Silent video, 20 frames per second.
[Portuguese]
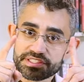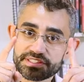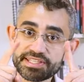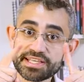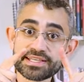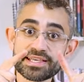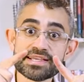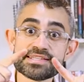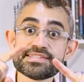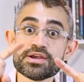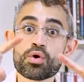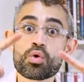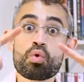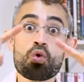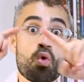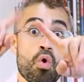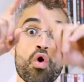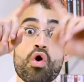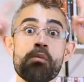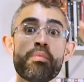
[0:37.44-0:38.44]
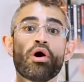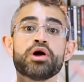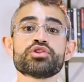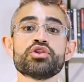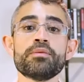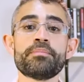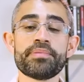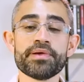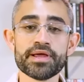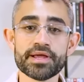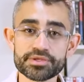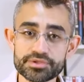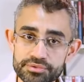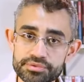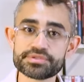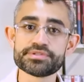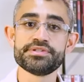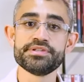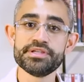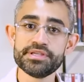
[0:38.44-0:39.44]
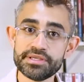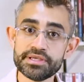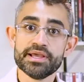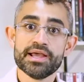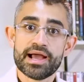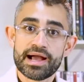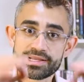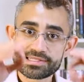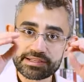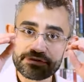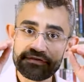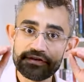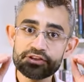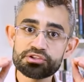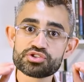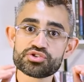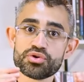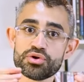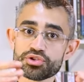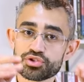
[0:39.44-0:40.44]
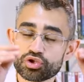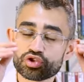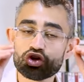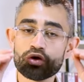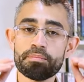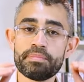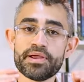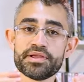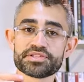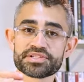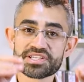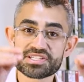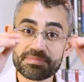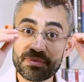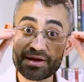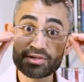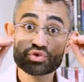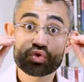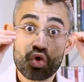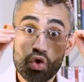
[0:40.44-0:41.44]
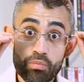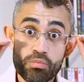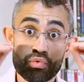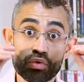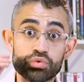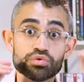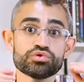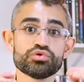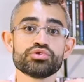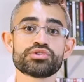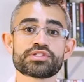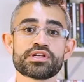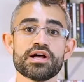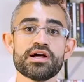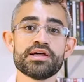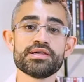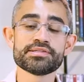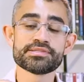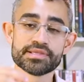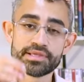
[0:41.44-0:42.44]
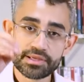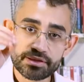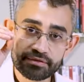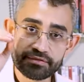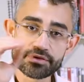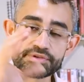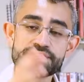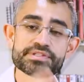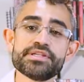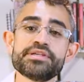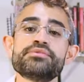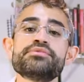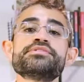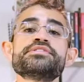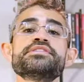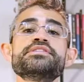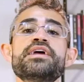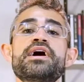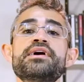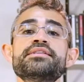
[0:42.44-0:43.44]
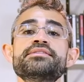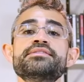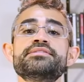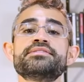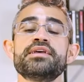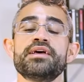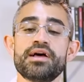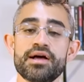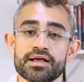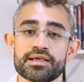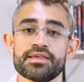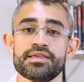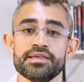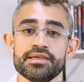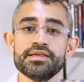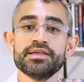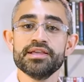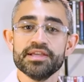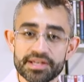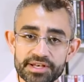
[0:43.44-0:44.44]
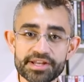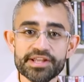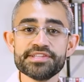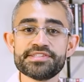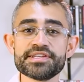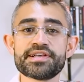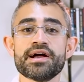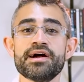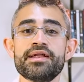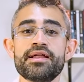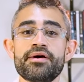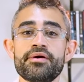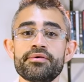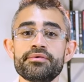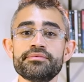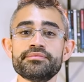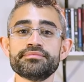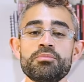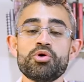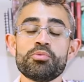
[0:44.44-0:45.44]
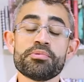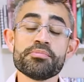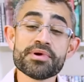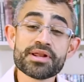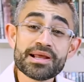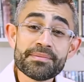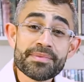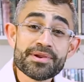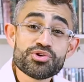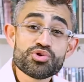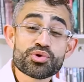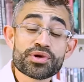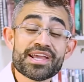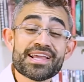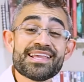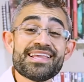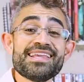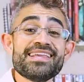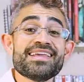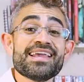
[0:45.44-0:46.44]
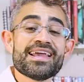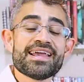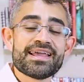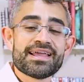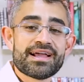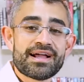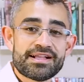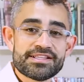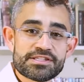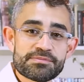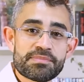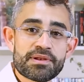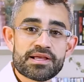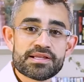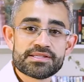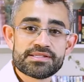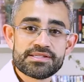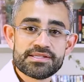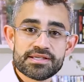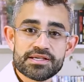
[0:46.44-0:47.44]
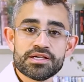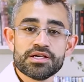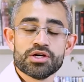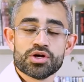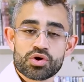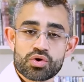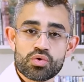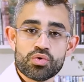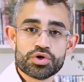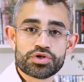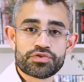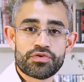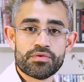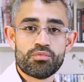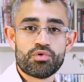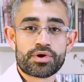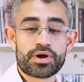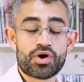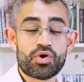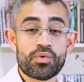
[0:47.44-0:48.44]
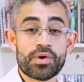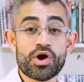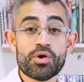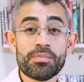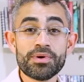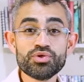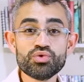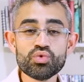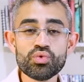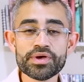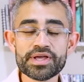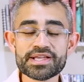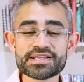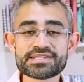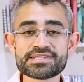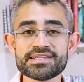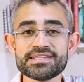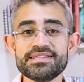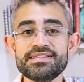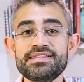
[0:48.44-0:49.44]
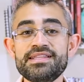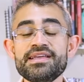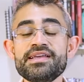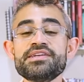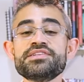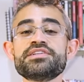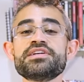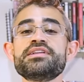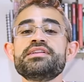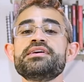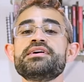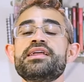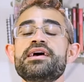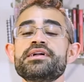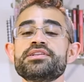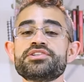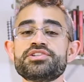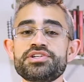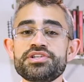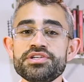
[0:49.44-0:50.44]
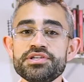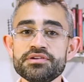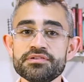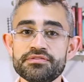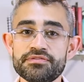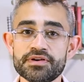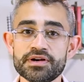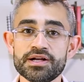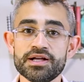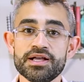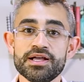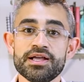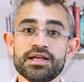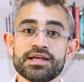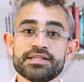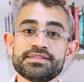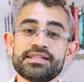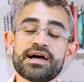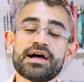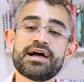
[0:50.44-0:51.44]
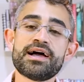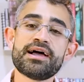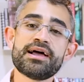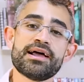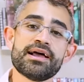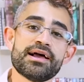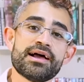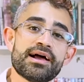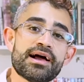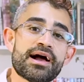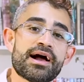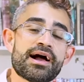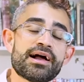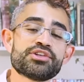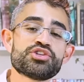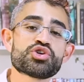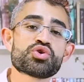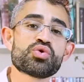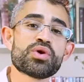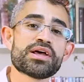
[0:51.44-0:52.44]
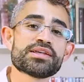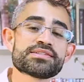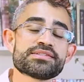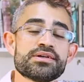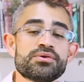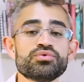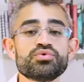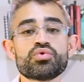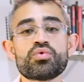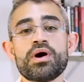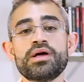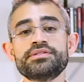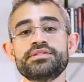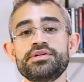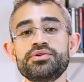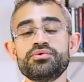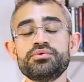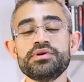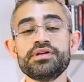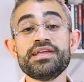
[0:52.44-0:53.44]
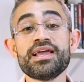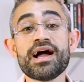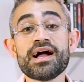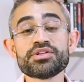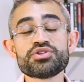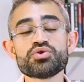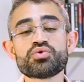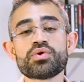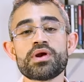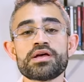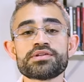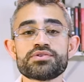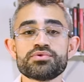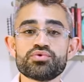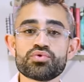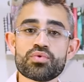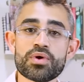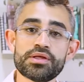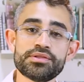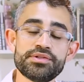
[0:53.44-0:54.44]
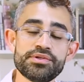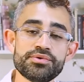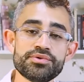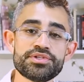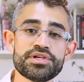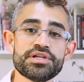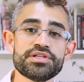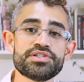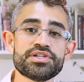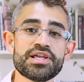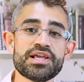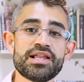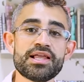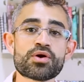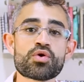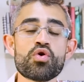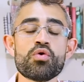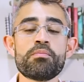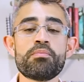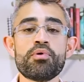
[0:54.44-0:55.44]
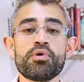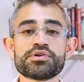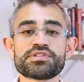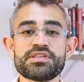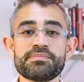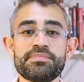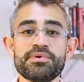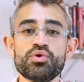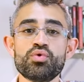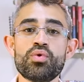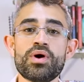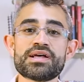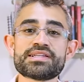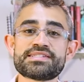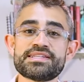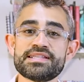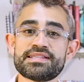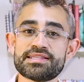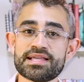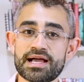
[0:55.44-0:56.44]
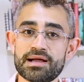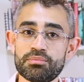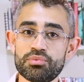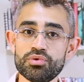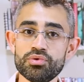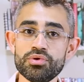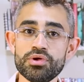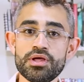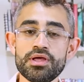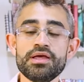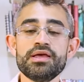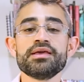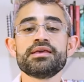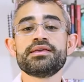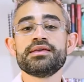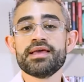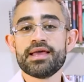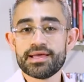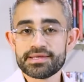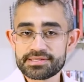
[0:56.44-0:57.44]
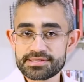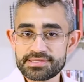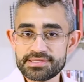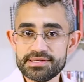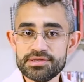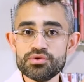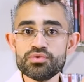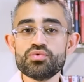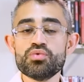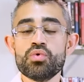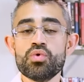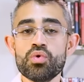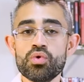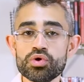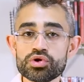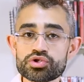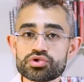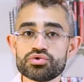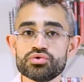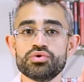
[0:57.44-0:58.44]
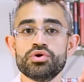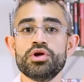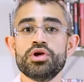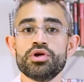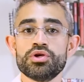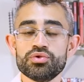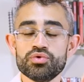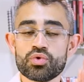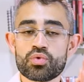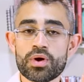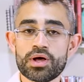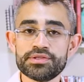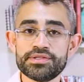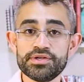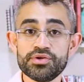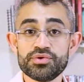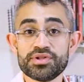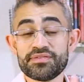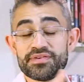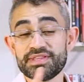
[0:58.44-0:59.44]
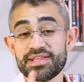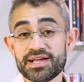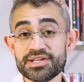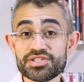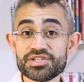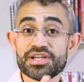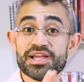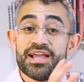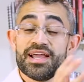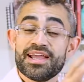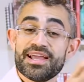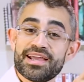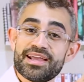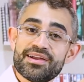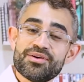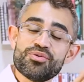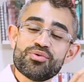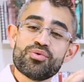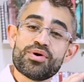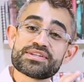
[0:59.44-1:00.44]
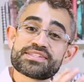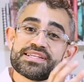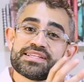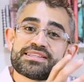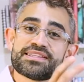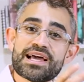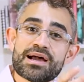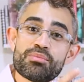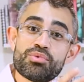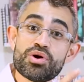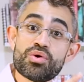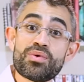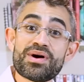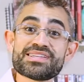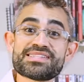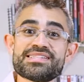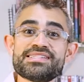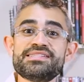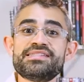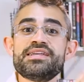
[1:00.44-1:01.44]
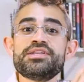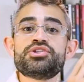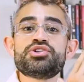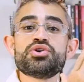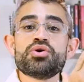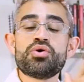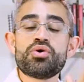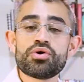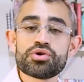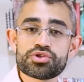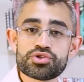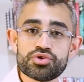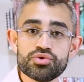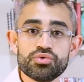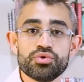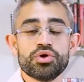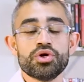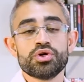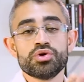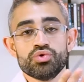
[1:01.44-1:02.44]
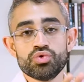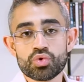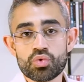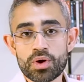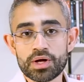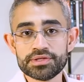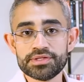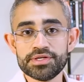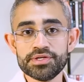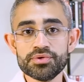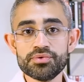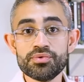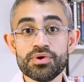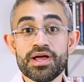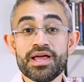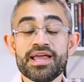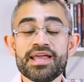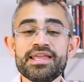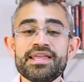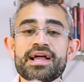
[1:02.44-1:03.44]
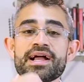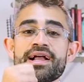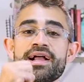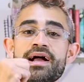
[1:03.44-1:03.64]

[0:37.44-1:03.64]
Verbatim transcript: dizer que esse é o combo ortopédico. Sim, as afecções ortopédicas mais comuns dos cães vão ser elucidadas aqui nesse canal. Bom, primeiramente, o que é a displasia coxofemoral? É uma doença degenerativa da articulação do quadril. E a articulação do quadril, gente, ela é composta pelo acetábulo, que é sim um osso do quadril. Na verdade, é, o acetábulo é um acidente ósseo do quadril e a